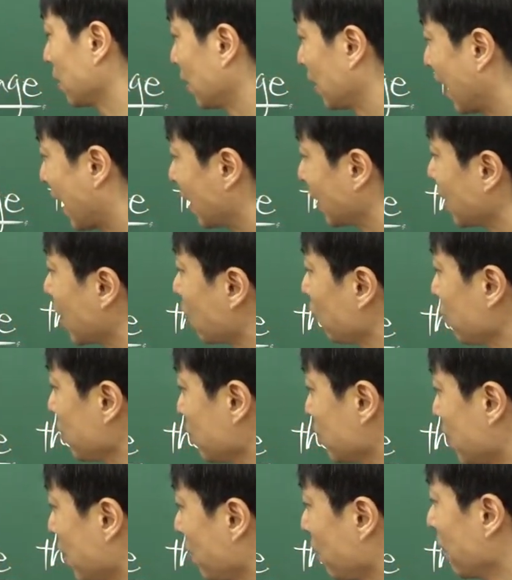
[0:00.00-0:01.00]
강의하고
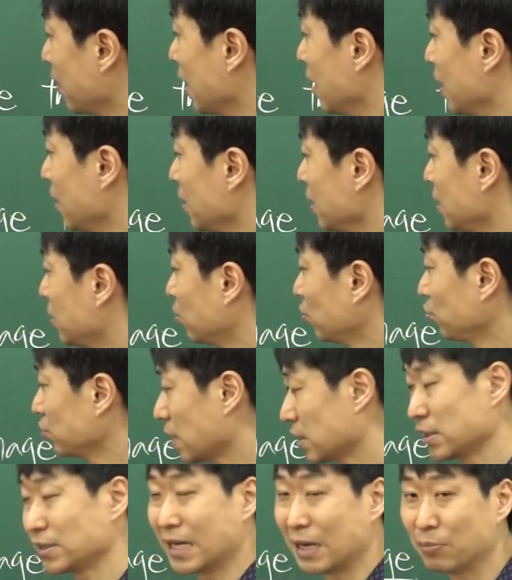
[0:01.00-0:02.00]
있는데요. 이것도
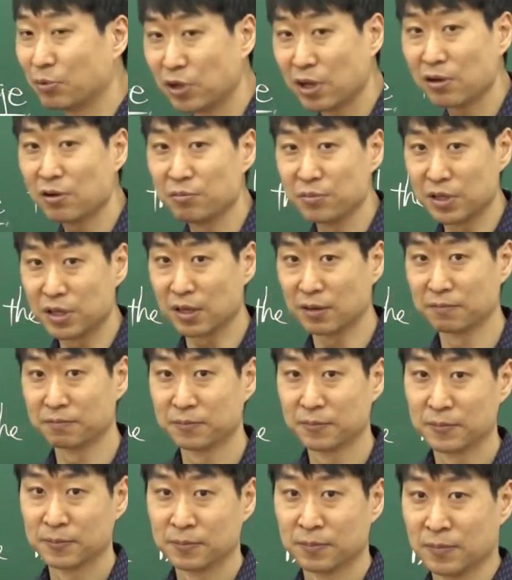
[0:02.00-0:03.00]
사실 잘못된 겁니다.
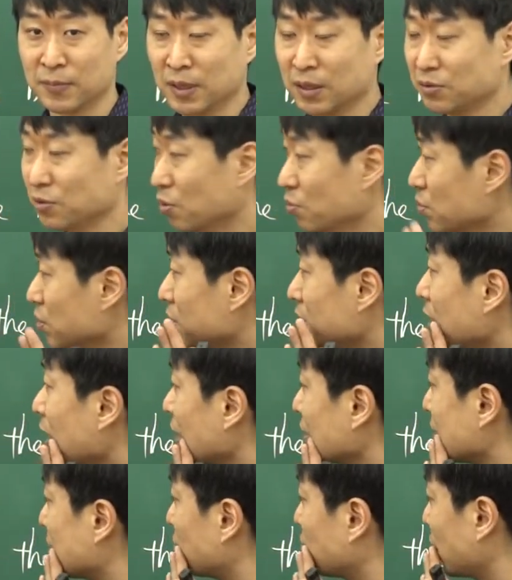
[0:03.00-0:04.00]
너무
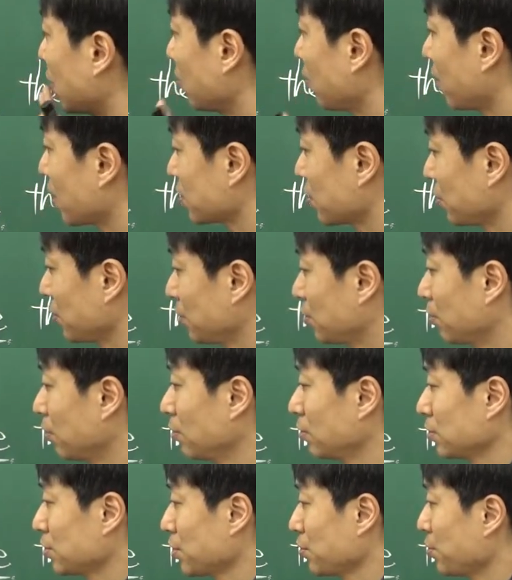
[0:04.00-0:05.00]
흔하게 잘못된 거라서
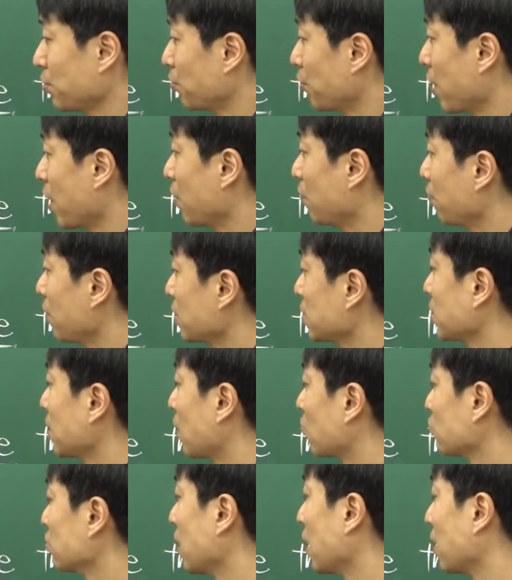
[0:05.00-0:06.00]
이거는 선생님이 뭐 해로에서
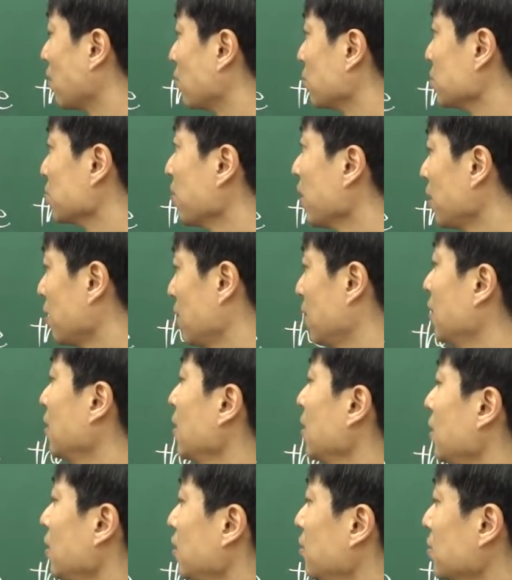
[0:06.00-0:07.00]
다루진 않을 거지만
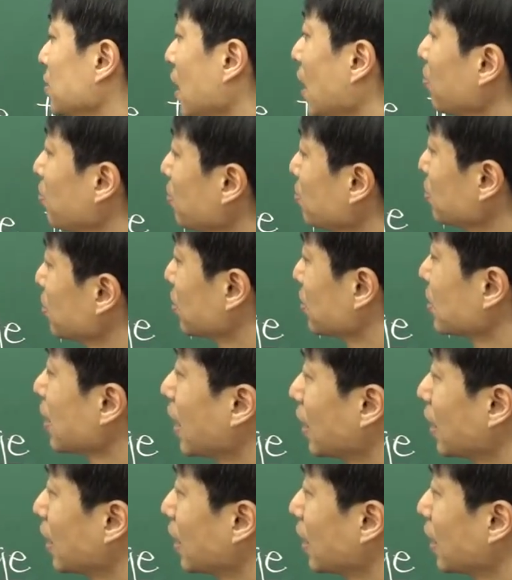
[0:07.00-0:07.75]
이건 삽입절은